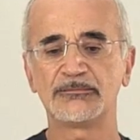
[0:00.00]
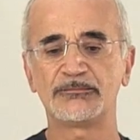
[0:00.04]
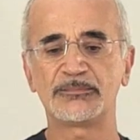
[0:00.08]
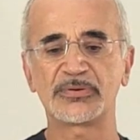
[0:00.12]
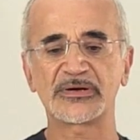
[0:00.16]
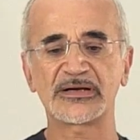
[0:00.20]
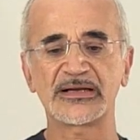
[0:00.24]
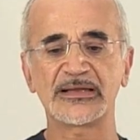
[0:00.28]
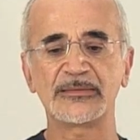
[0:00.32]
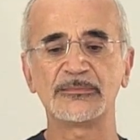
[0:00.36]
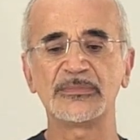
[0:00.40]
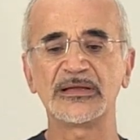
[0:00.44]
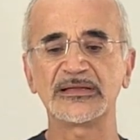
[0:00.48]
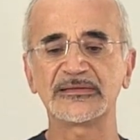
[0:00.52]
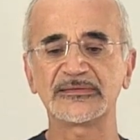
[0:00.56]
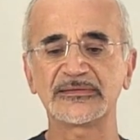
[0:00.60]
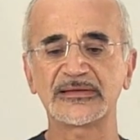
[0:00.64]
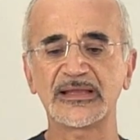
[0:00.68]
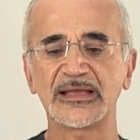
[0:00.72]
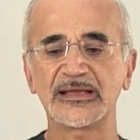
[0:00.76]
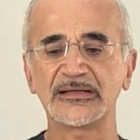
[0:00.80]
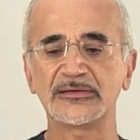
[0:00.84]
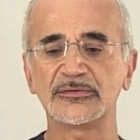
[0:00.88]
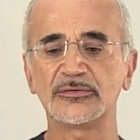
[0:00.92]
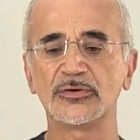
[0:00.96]

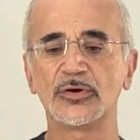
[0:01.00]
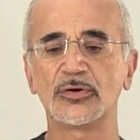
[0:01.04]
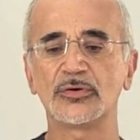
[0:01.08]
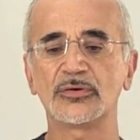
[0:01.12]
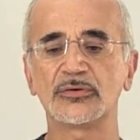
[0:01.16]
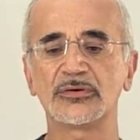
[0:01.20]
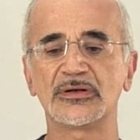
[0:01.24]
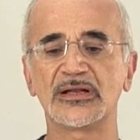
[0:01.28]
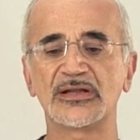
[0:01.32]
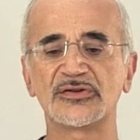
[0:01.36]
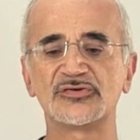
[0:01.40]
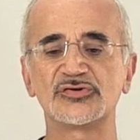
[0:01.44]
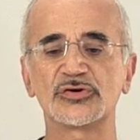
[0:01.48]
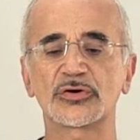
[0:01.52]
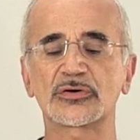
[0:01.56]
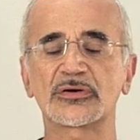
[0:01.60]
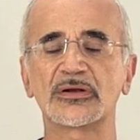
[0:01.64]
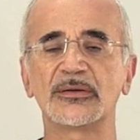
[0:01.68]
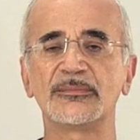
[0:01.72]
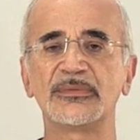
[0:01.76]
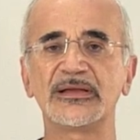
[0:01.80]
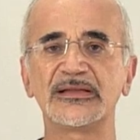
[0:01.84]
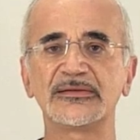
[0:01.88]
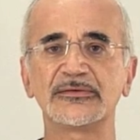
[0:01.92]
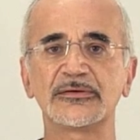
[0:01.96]
premettendo
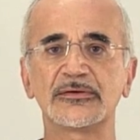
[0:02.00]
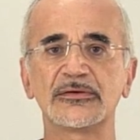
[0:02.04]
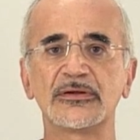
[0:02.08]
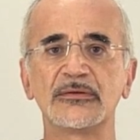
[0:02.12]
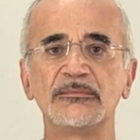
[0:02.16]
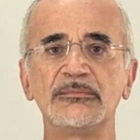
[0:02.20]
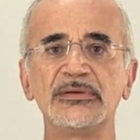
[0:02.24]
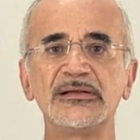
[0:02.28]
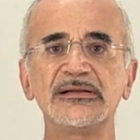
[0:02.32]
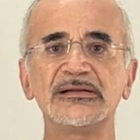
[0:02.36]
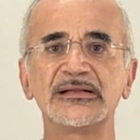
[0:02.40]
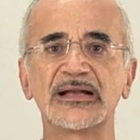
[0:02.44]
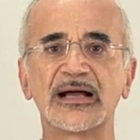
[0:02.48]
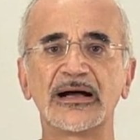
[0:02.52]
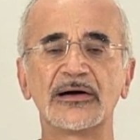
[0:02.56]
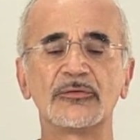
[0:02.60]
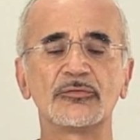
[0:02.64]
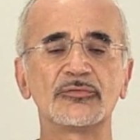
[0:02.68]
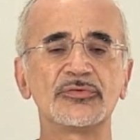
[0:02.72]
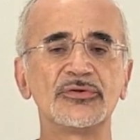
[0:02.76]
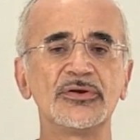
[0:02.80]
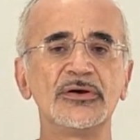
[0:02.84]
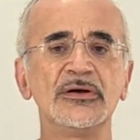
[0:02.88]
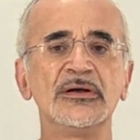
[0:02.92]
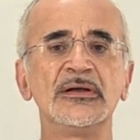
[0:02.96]
l'aggiornamento del
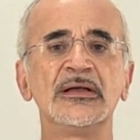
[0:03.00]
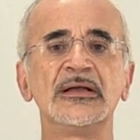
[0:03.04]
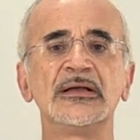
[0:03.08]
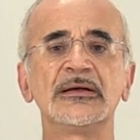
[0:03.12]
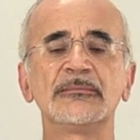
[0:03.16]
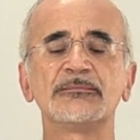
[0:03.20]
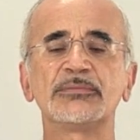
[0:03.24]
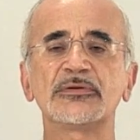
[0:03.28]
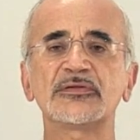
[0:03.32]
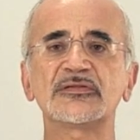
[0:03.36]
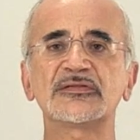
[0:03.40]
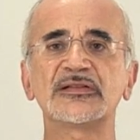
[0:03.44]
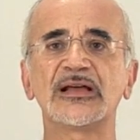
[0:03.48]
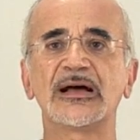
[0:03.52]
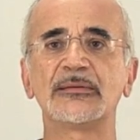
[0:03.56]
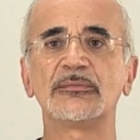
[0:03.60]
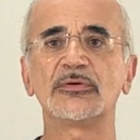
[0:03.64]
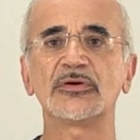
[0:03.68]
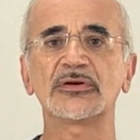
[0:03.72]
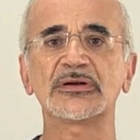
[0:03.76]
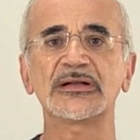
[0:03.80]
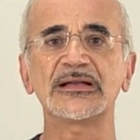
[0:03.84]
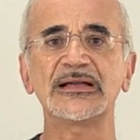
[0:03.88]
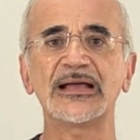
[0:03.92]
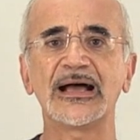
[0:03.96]
background,
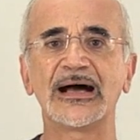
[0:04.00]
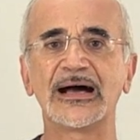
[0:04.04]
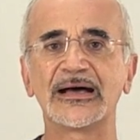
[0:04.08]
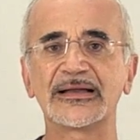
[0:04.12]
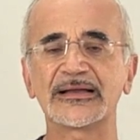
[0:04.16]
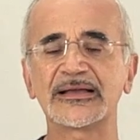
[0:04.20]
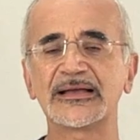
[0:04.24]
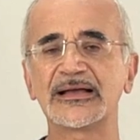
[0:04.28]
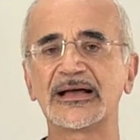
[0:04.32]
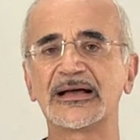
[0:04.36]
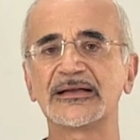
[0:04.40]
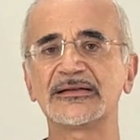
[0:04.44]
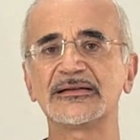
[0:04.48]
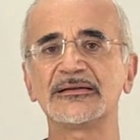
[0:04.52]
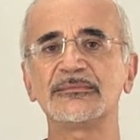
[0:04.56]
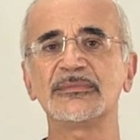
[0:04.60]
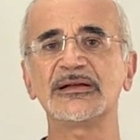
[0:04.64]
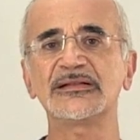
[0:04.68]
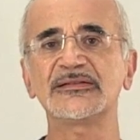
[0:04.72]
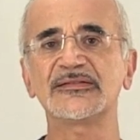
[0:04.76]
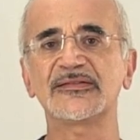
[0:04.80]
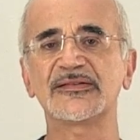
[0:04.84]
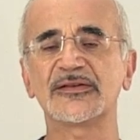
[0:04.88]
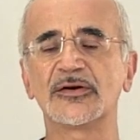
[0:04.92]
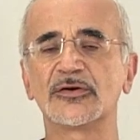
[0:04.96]
possiamo creare
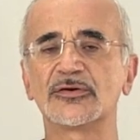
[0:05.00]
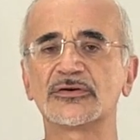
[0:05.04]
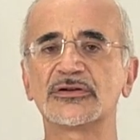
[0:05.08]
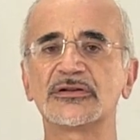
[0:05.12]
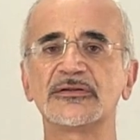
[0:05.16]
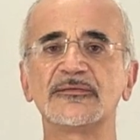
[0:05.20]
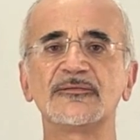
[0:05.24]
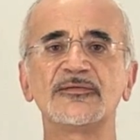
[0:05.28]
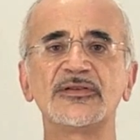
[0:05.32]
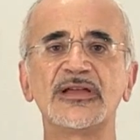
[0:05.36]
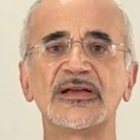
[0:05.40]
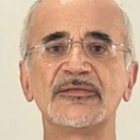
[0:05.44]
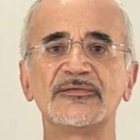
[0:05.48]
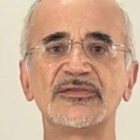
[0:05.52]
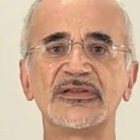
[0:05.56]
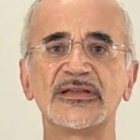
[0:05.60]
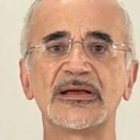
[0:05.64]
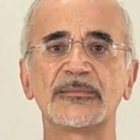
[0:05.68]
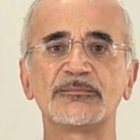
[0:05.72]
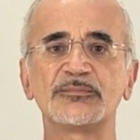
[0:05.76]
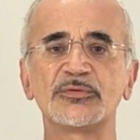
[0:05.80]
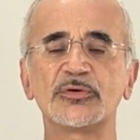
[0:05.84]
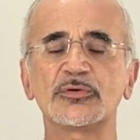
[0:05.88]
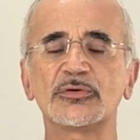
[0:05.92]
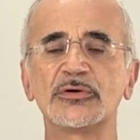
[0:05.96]
animazioni via
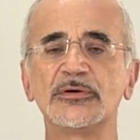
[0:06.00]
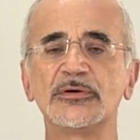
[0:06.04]
via più